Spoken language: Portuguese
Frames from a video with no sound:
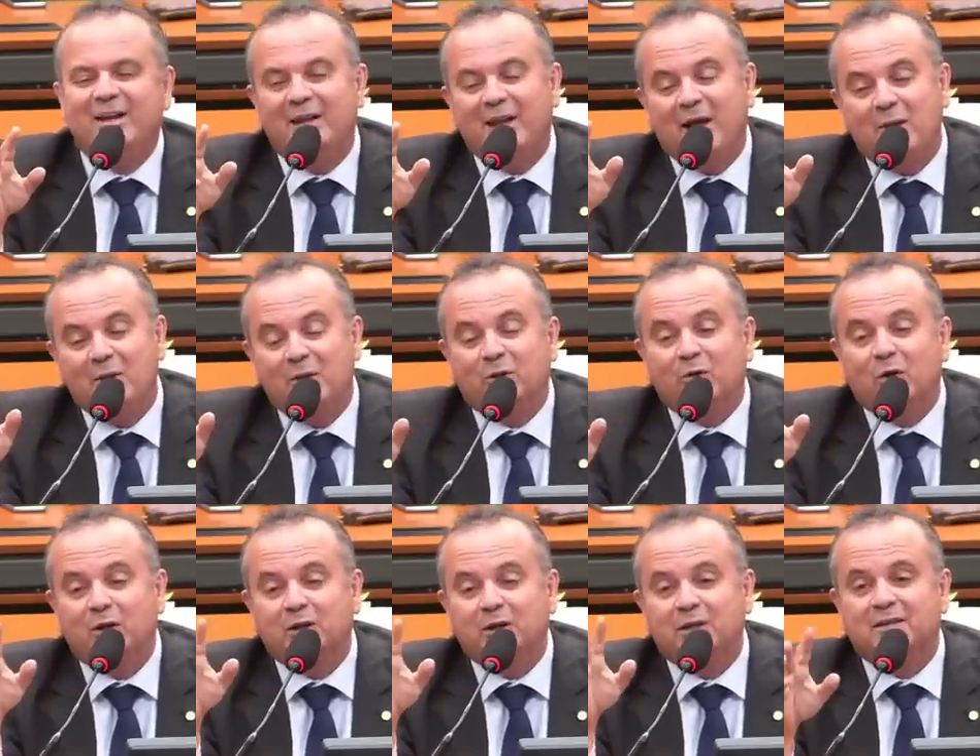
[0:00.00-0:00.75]
Não, eu
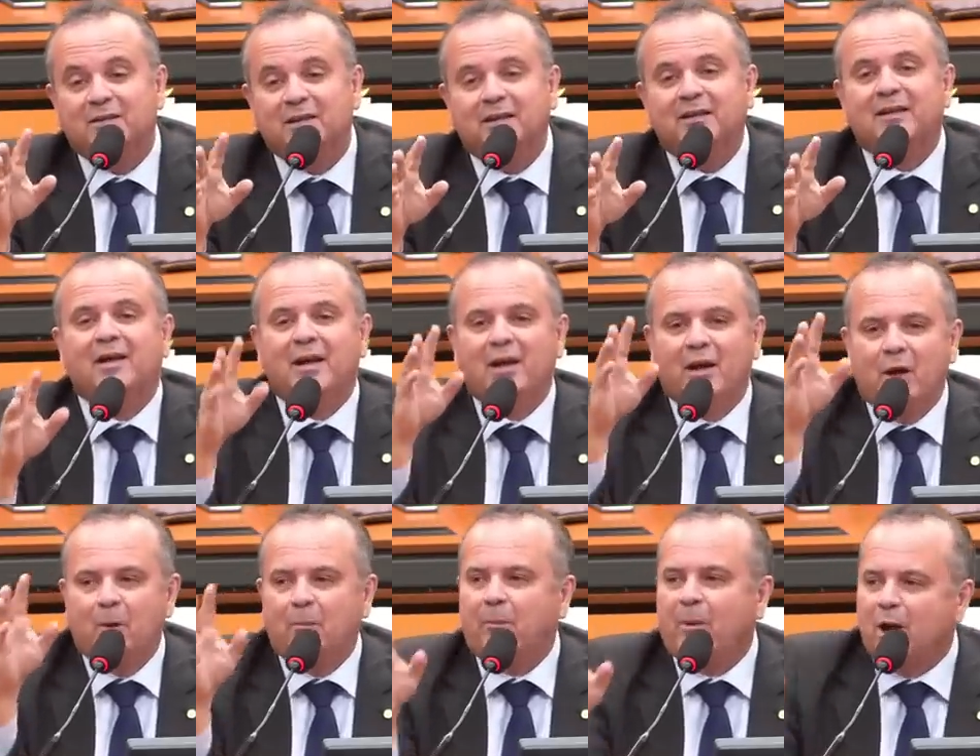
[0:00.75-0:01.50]
Foi uma eu citação.
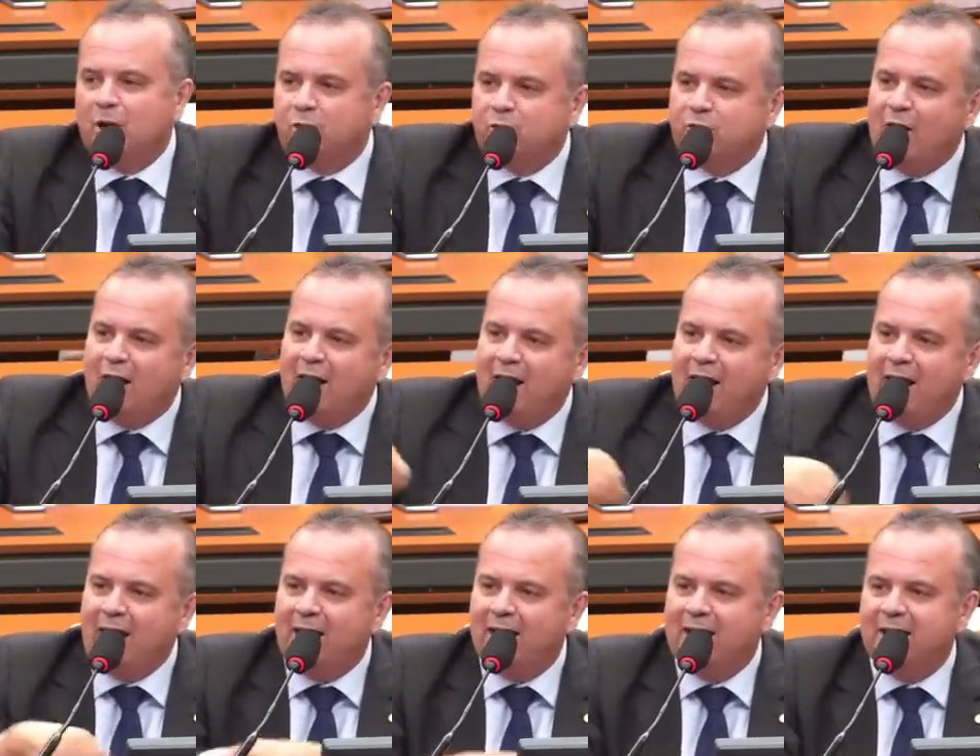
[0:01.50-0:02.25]
Eu posso
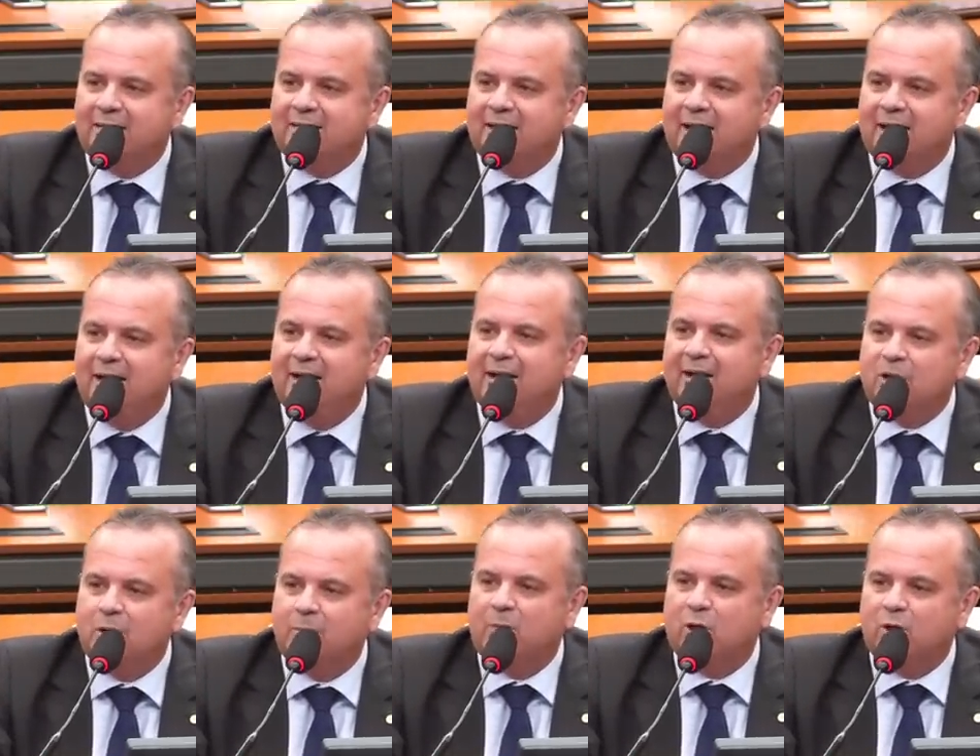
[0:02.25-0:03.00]
falar, Alice?
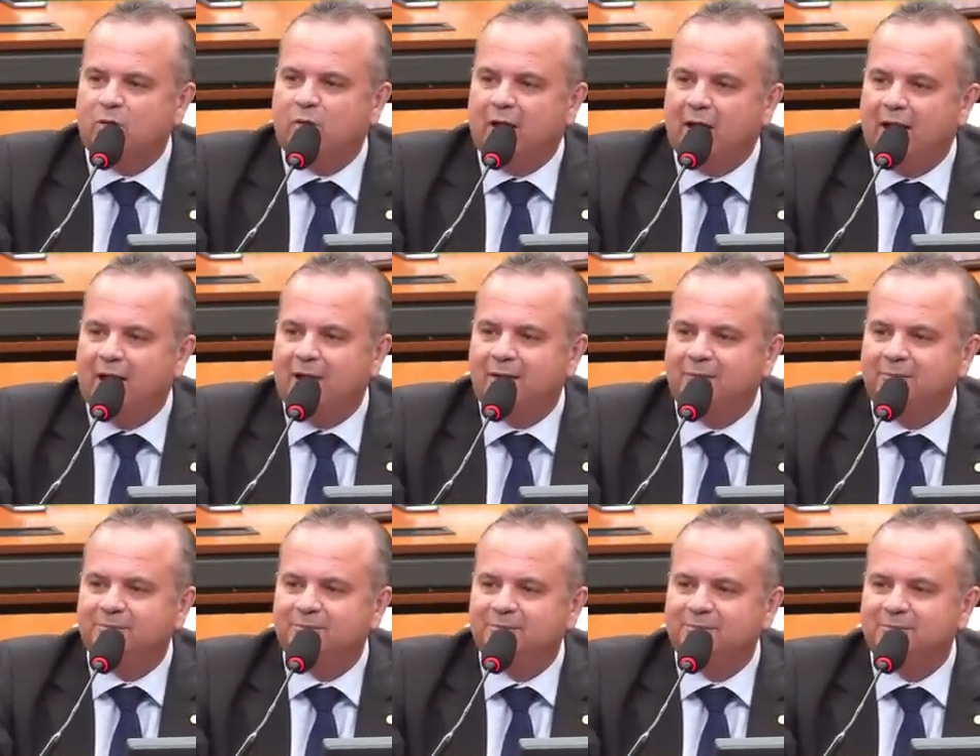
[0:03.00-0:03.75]
Alice, eu posso
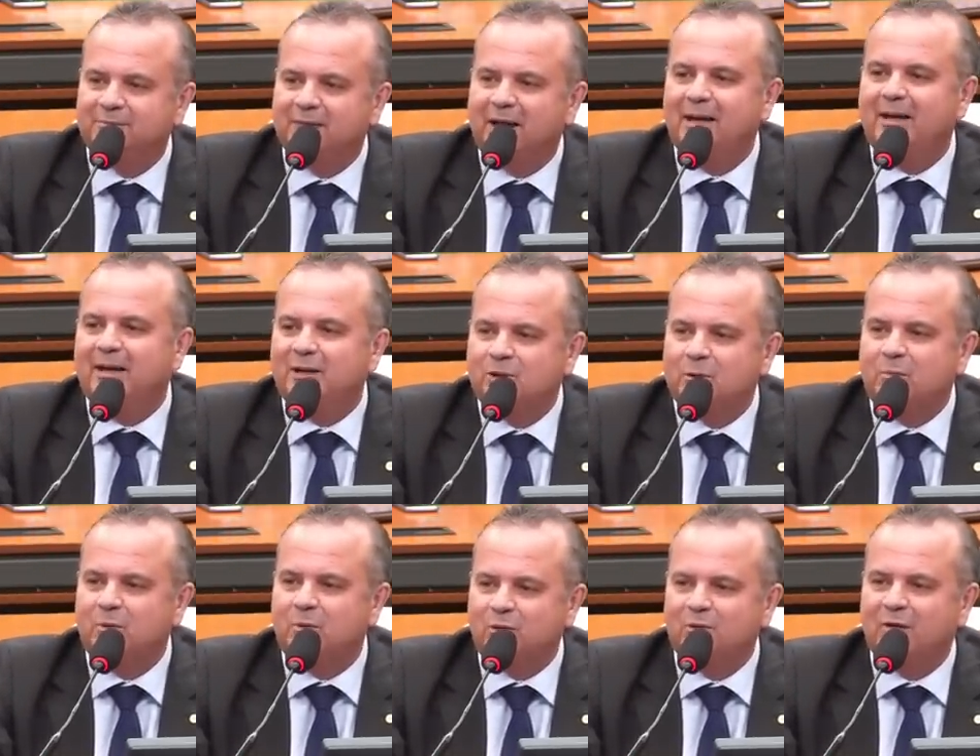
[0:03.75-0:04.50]
falar? Alice,
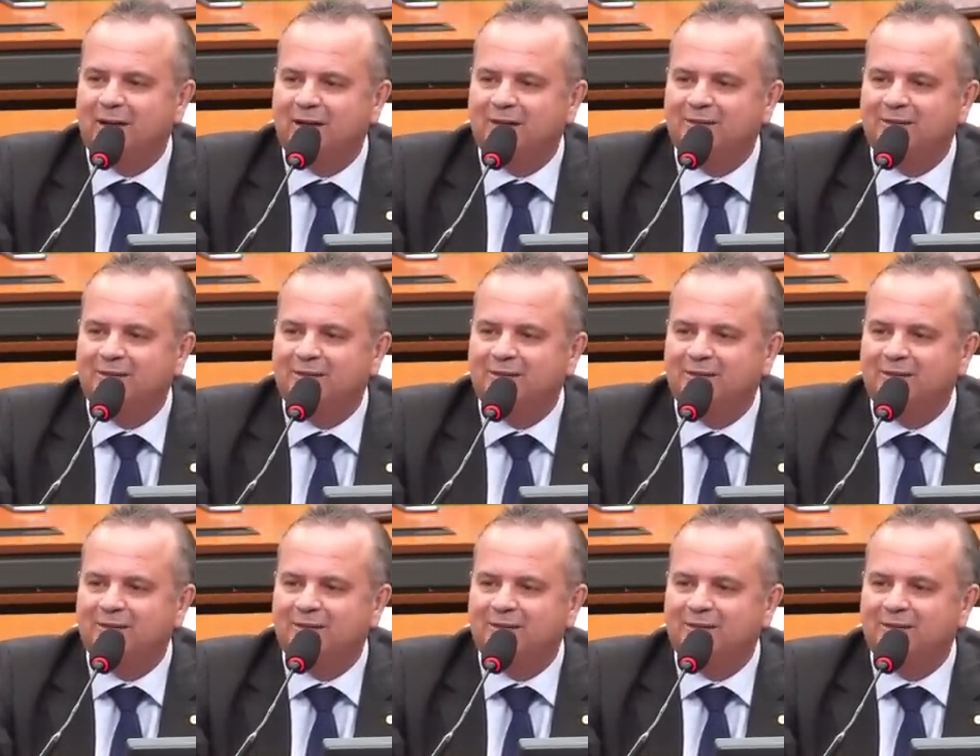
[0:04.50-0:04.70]
eu posso falar?